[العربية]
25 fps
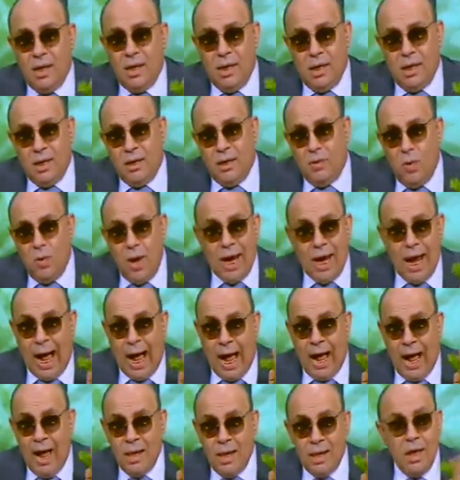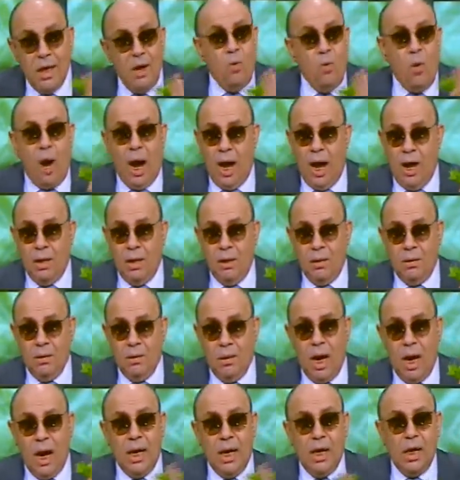الـ الوجع اوعى
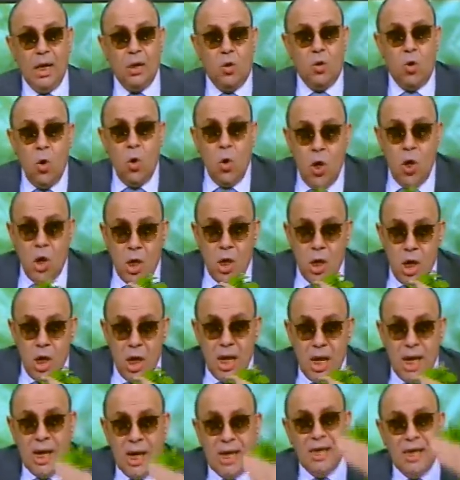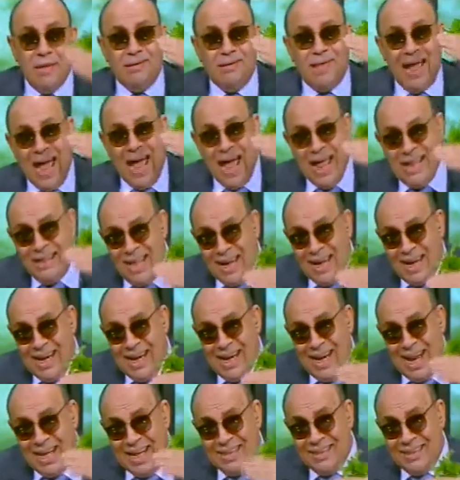على الكل انت
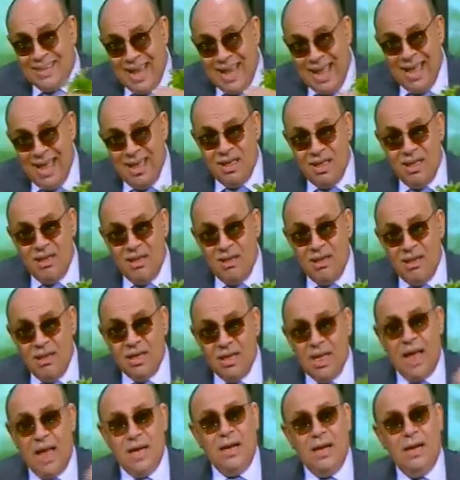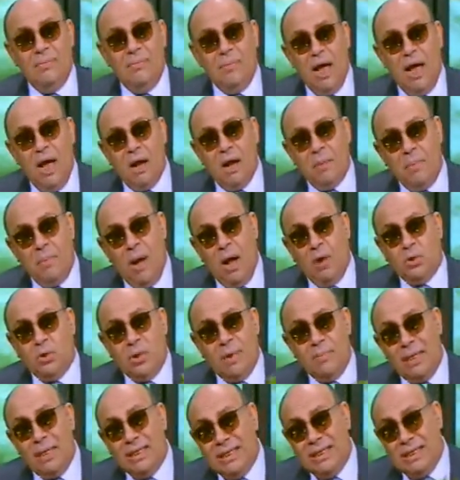حدك الادنى يعني اللي معاها
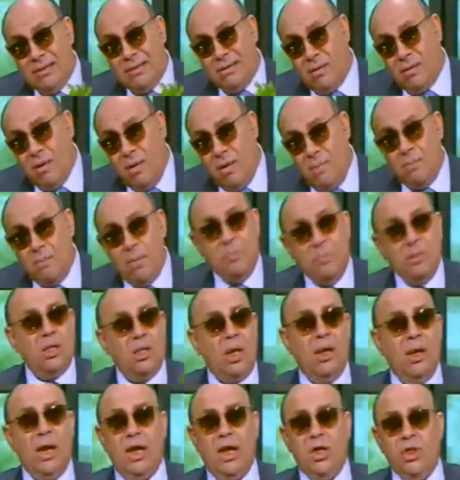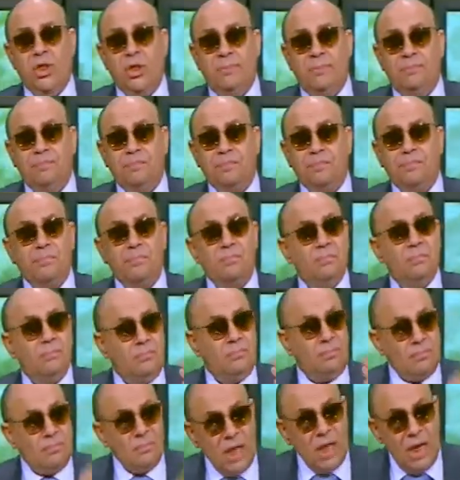84 جرام ما بيطلعش
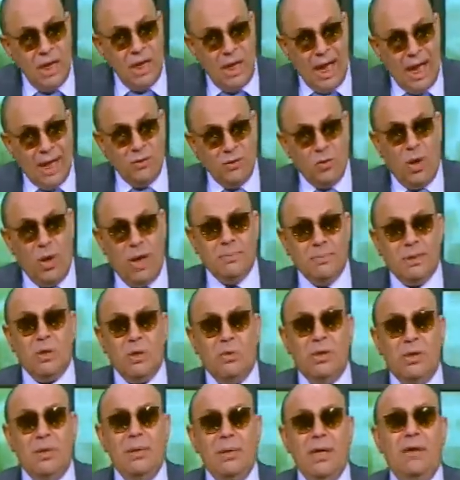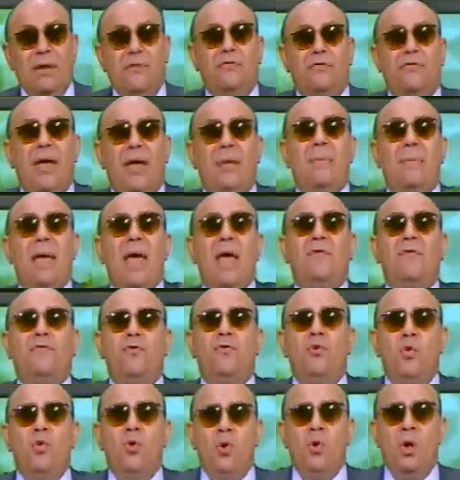اللي عنده 85 فما
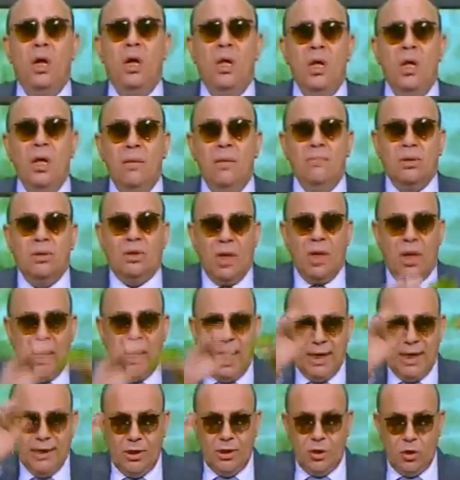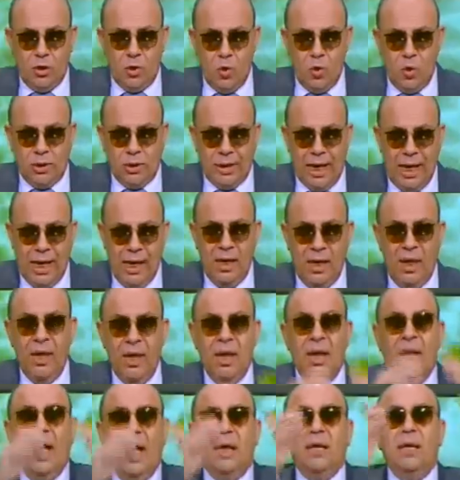فوق بيطلع عن التوتال
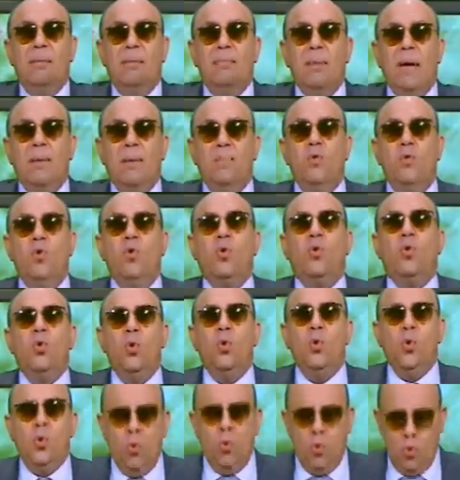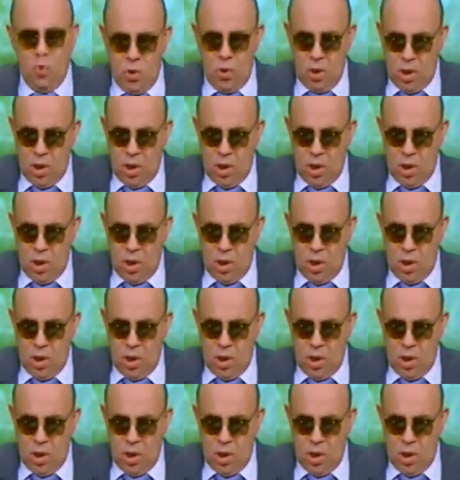عن المجموع كله